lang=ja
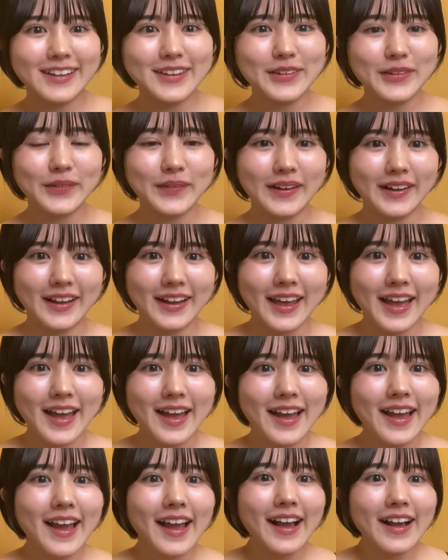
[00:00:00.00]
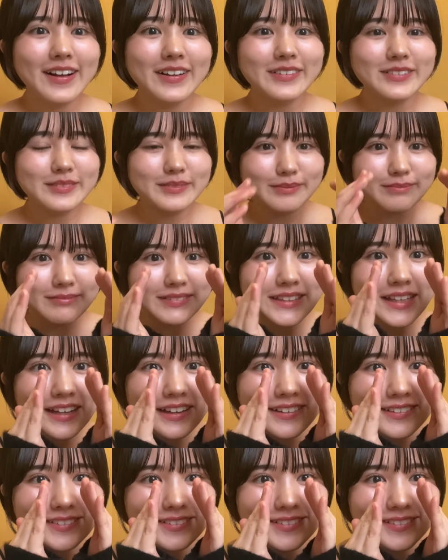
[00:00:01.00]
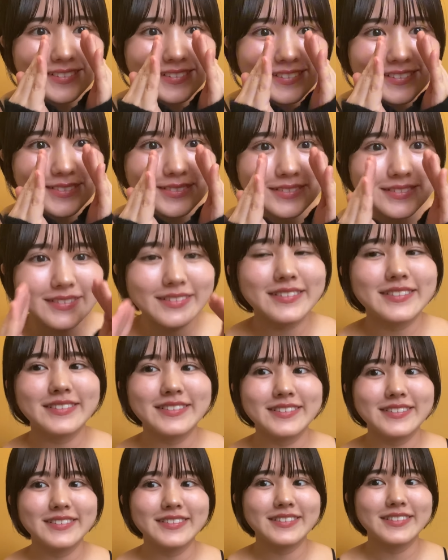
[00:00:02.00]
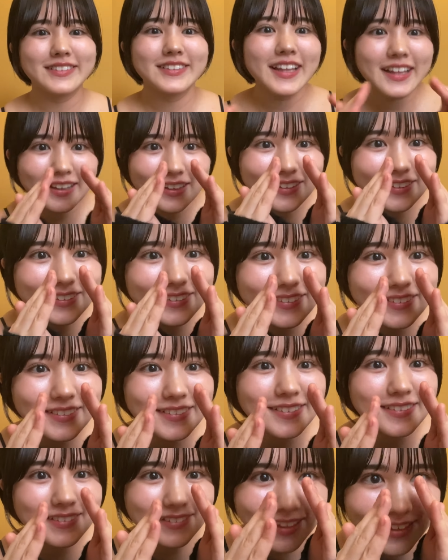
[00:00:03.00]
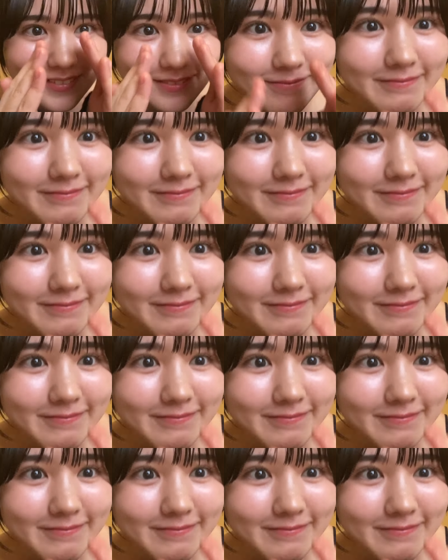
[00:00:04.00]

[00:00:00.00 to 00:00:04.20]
の動画から見てください。